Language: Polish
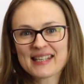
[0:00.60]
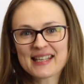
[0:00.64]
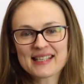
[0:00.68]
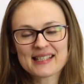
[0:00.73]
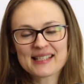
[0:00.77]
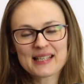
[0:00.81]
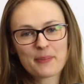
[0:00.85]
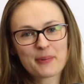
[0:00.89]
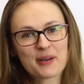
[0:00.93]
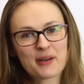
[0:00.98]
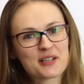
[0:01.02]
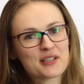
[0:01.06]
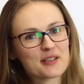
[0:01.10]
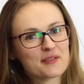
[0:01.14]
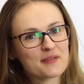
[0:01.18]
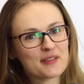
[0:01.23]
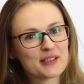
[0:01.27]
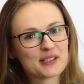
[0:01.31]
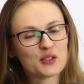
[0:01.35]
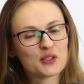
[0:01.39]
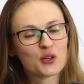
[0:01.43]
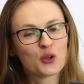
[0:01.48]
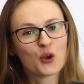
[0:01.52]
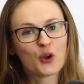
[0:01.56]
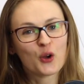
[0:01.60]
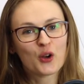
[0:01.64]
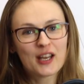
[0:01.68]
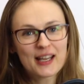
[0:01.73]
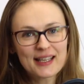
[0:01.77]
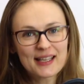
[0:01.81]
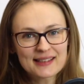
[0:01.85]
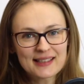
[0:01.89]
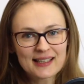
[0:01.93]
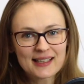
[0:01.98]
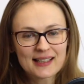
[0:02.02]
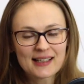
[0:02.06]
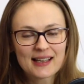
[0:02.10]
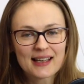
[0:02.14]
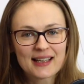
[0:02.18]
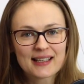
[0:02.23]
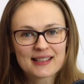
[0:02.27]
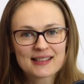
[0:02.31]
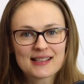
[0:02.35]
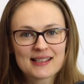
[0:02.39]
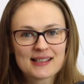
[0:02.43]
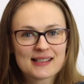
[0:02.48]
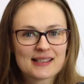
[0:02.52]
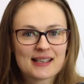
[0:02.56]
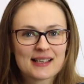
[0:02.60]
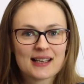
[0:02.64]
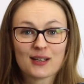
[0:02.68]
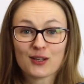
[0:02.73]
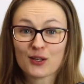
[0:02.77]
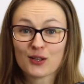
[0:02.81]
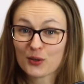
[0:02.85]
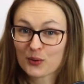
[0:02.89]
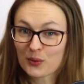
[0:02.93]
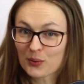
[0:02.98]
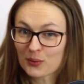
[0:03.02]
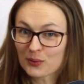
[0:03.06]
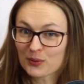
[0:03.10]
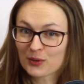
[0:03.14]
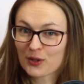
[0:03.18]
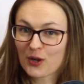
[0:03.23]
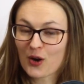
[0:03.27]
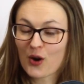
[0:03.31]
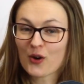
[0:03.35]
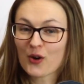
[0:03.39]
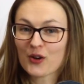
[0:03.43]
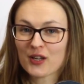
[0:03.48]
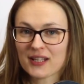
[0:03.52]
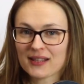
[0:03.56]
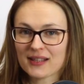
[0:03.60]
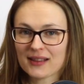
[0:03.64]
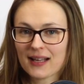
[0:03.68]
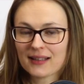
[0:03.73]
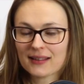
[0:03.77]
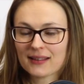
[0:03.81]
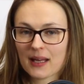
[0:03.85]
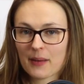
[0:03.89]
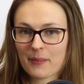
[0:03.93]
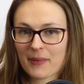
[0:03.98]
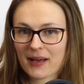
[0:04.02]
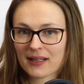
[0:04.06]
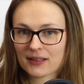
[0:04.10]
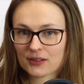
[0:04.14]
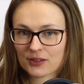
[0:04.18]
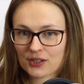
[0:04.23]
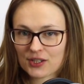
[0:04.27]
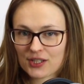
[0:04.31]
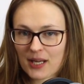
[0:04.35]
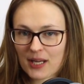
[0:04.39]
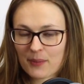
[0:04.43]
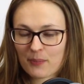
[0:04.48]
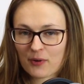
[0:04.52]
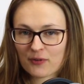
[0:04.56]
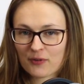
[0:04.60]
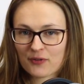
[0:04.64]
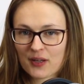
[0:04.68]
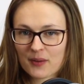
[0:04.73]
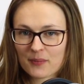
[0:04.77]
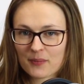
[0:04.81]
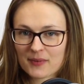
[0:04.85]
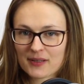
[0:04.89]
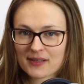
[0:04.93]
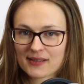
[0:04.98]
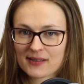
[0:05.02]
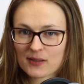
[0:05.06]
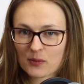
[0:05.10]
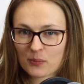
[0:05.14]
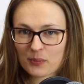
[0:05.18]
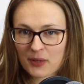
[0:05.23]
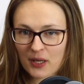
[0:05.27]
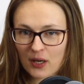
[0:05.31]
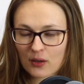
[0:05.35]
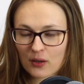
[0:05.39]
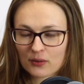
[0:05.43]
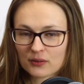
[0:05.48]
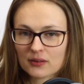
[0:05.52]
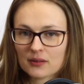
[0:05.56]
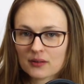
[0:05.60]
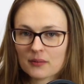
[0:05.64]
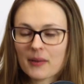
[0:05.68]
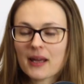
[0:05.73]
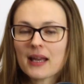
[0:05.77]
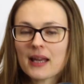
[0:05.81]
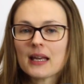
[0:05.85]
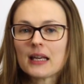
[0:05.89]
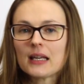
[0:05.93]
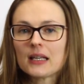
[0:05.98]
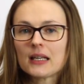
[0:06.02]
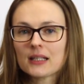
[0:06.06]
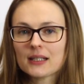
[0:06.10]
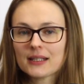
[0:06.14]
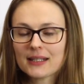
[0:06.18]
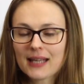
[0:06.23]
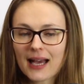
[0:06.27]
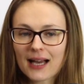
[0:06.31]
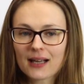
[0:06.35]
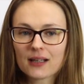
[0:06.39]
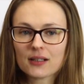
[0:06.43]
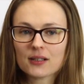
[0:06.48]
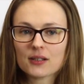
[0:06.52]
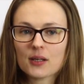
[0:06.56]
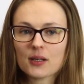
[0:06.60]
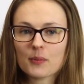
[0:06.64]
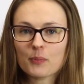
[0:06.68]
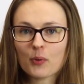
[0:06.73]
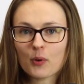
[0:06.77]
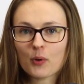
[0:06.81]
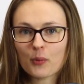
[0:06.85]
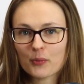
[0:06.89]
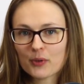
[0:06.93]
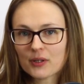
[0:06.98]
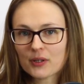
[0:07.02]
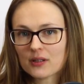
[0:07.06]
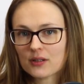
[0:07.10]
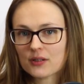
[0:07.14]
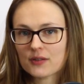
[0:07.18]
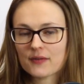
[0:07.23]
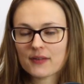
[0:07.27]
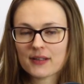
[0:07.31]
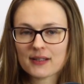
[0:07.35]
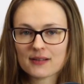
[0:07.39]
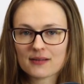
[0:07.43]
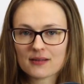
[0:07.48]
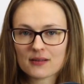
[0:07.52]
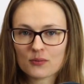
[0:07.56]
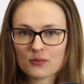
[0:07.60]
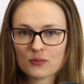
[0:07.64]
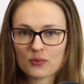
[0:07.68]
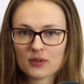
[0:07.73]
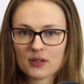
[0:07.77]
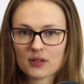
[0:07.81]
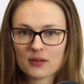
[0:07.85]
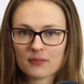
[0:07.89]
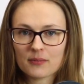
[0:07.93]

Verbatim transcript: Cześć, zapraszam Was do kolejnej lekcji z serii Krótko i na temat. Dzisiaj powiemy sobie o tym, jak nie pomylić w języku